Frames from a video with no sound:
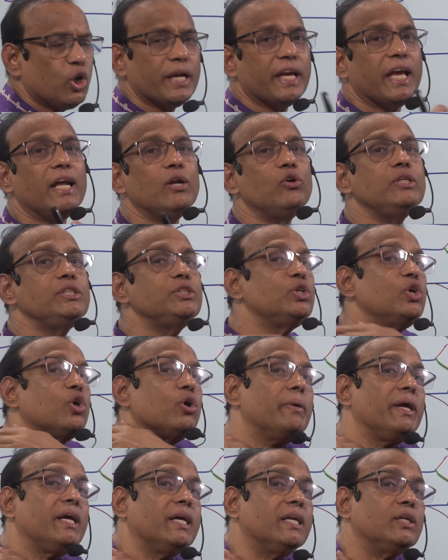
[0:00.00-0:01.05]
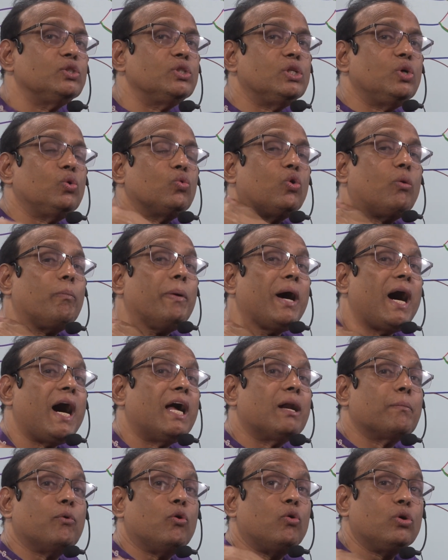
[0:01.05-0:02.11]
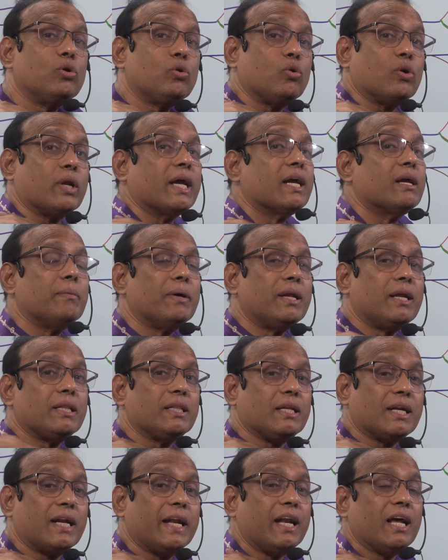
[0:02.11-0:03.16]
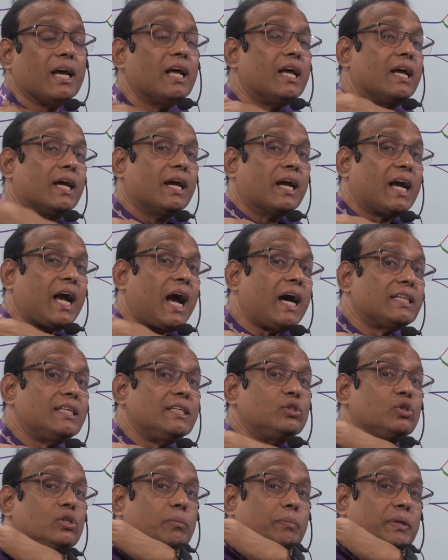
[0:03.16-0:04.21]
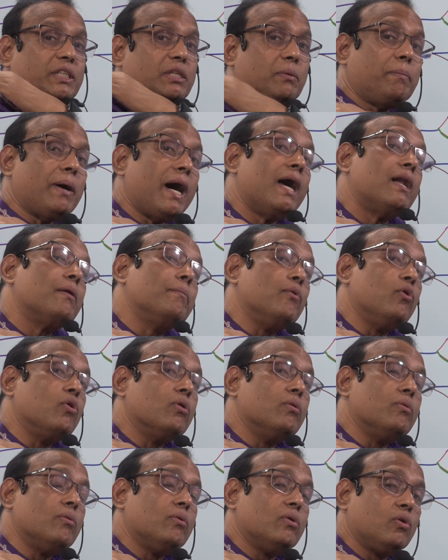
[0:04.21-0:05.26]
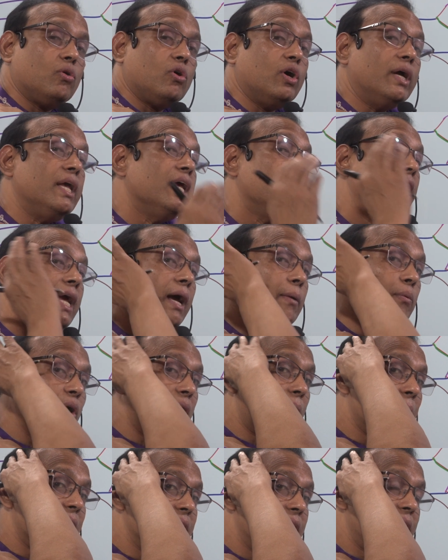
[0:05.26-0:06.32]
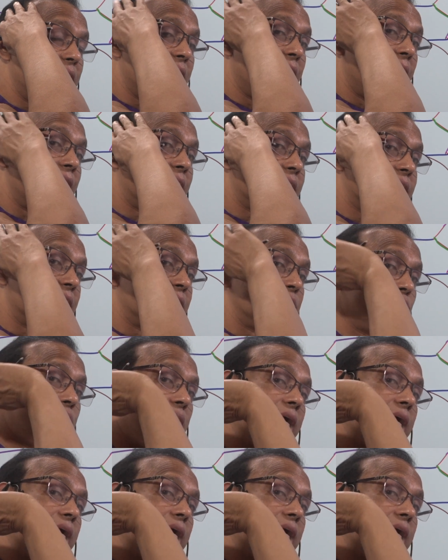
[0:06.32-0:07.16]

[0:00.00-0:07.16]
হয় কেন ইঞ্জুরি হবে এখানে যদি কোনো ভার বহন করে একেবারে কাঁধে যদি বেশি ভার হয় এবং আমাদের নেকটা যদি